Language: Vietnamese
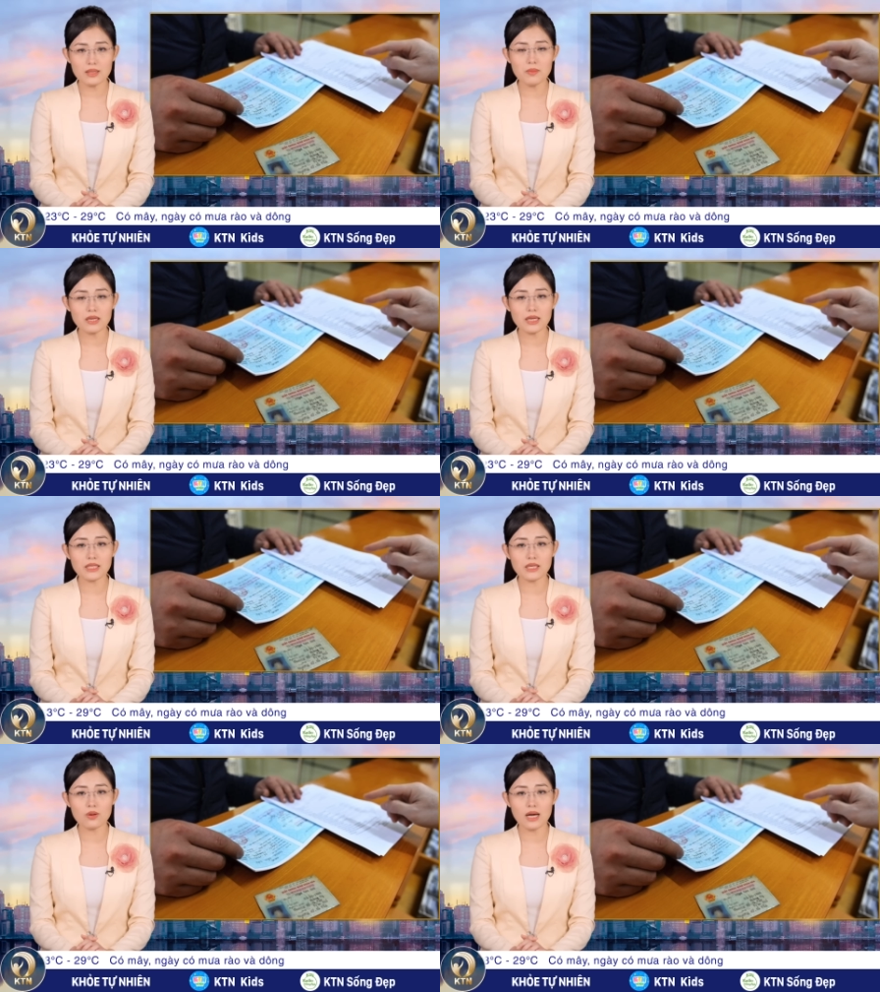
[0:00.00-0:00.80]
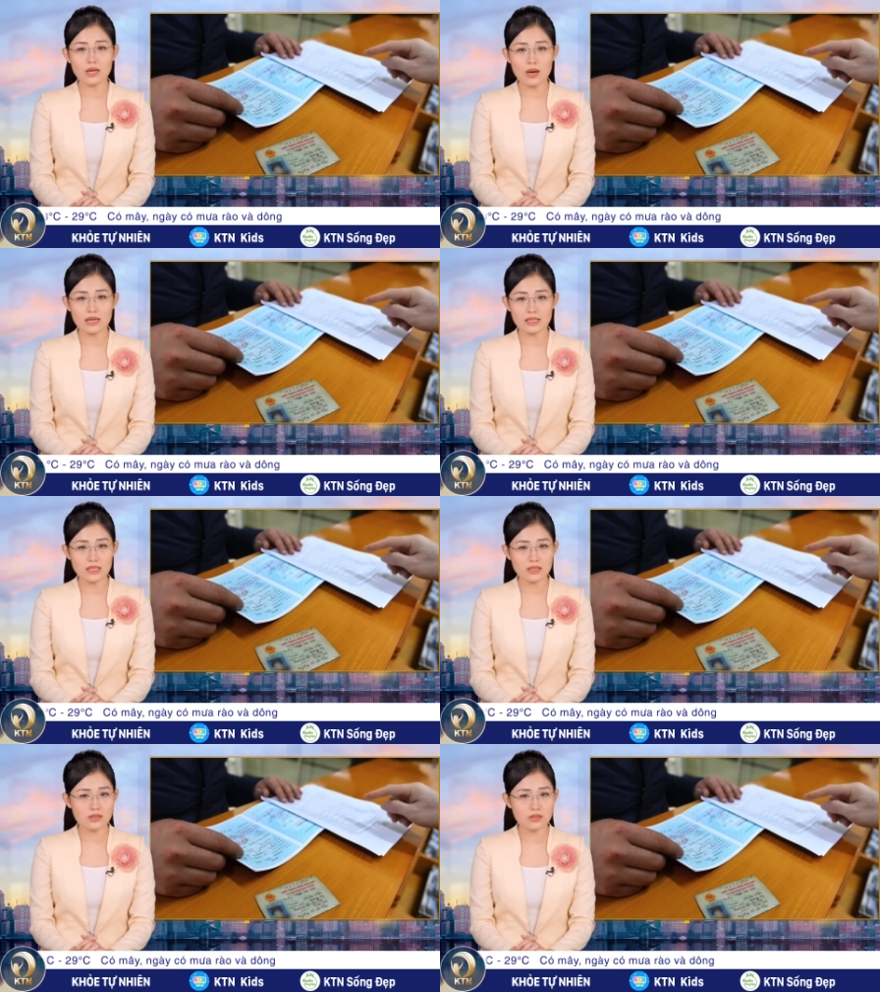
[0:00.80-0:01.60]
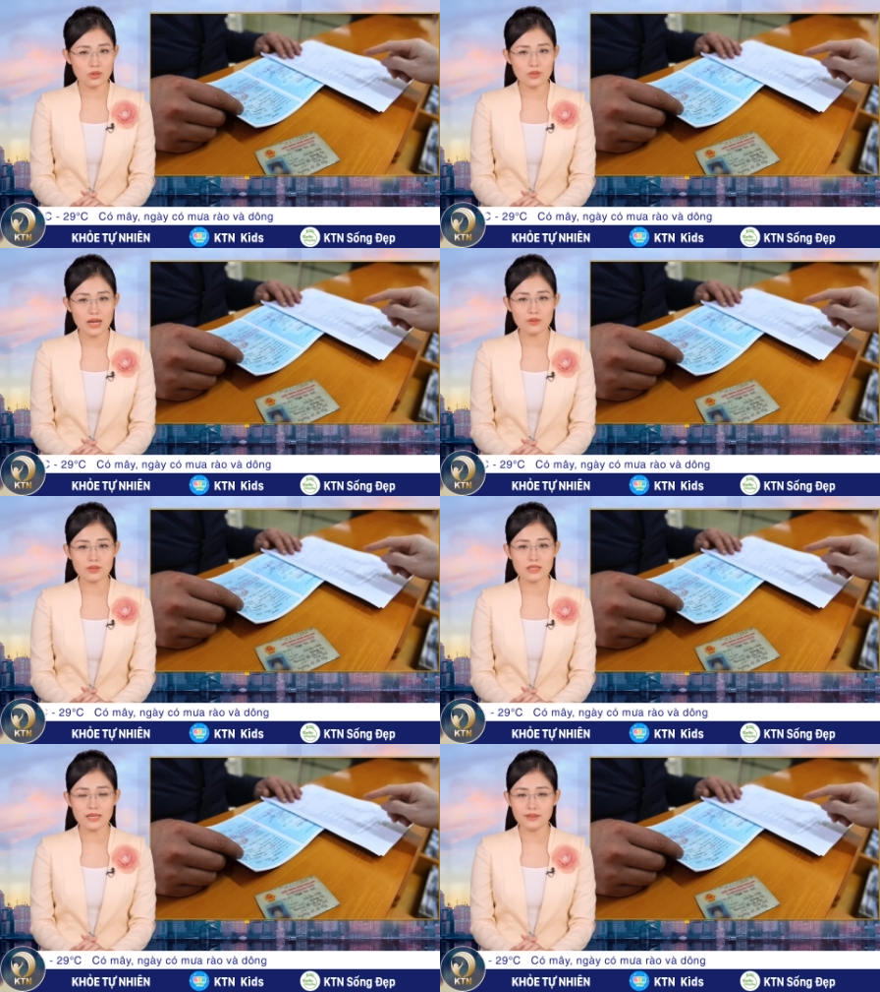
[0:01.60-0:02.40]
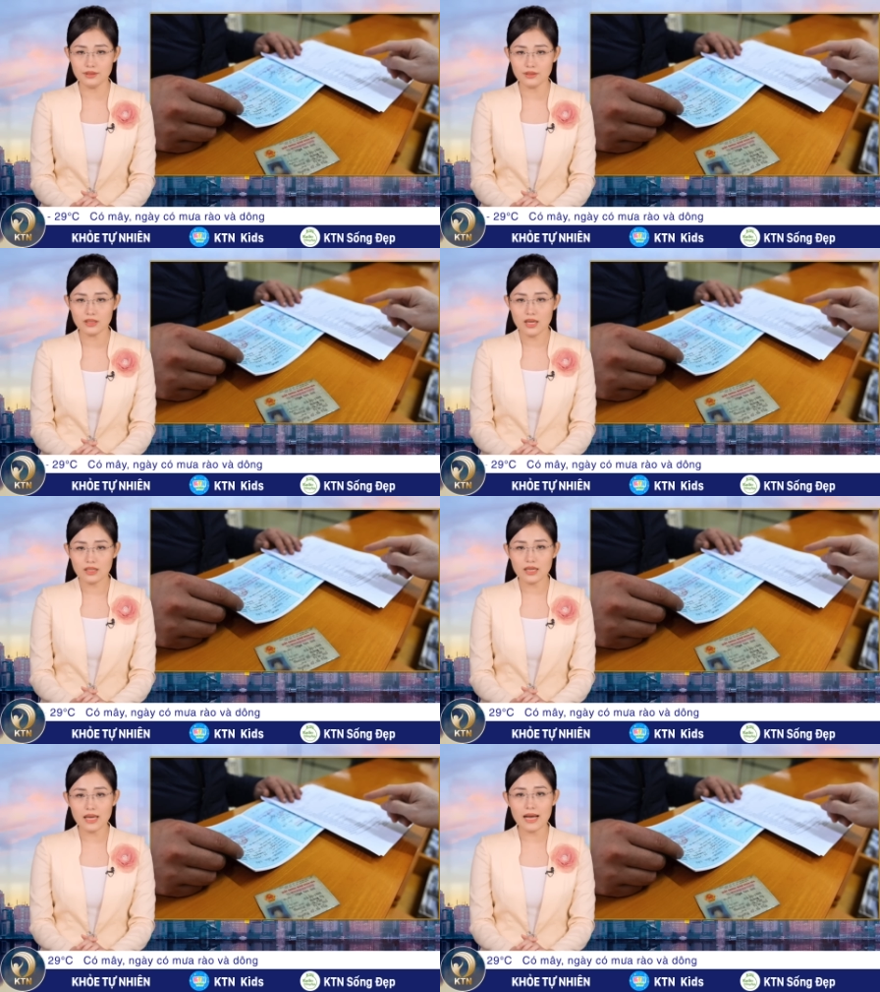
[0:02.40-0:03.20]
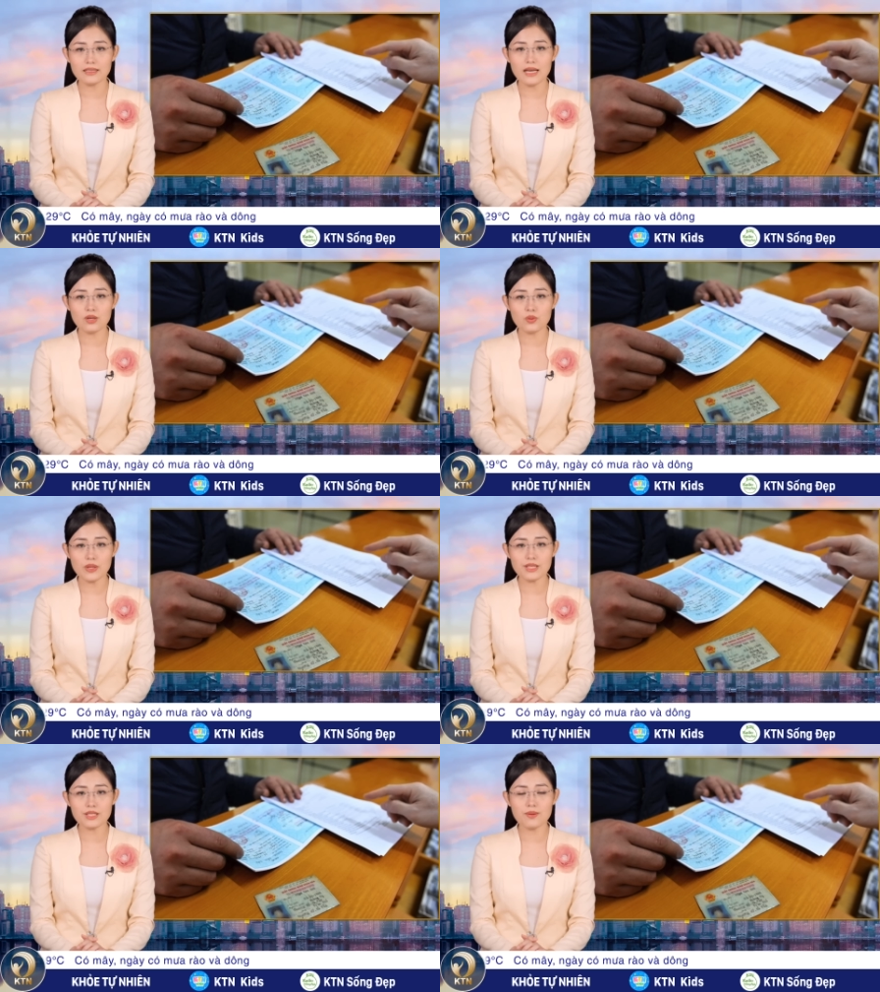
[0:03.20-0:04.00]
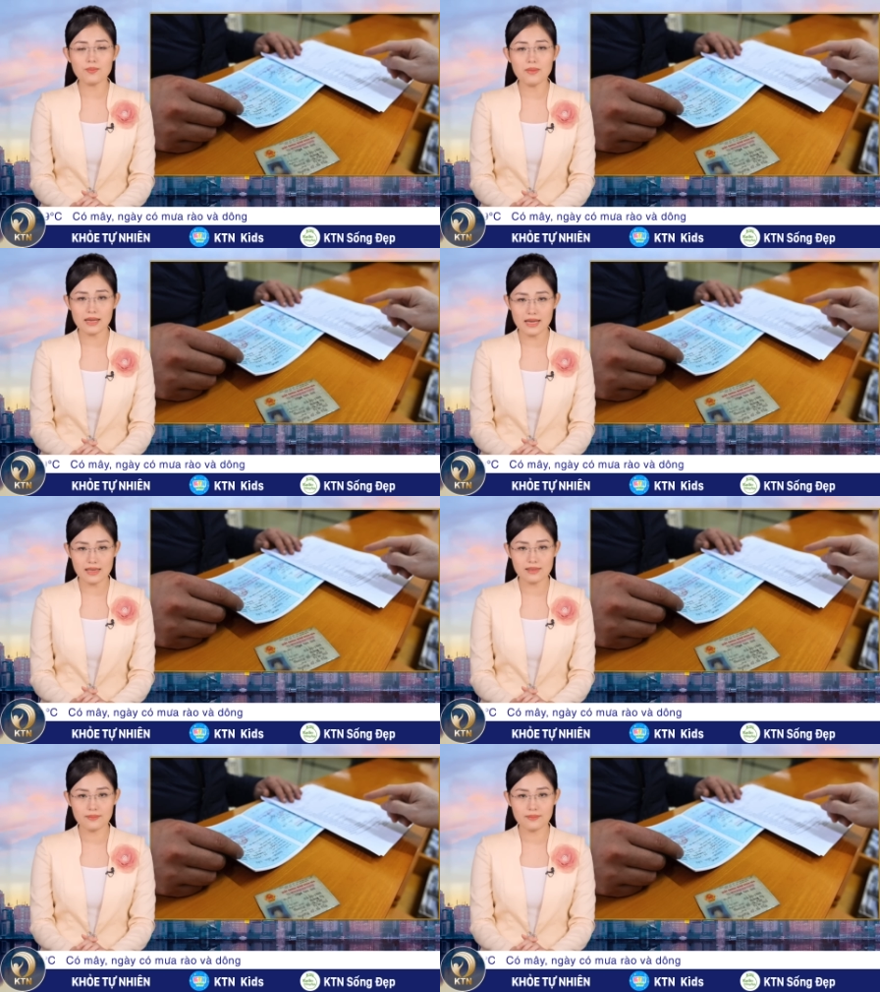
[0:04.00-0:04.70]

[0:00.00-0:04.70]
bất kỳ cơ quan quản lý cư trú nào trên cả nước, thời hạn giải quyết trong 3 ngày.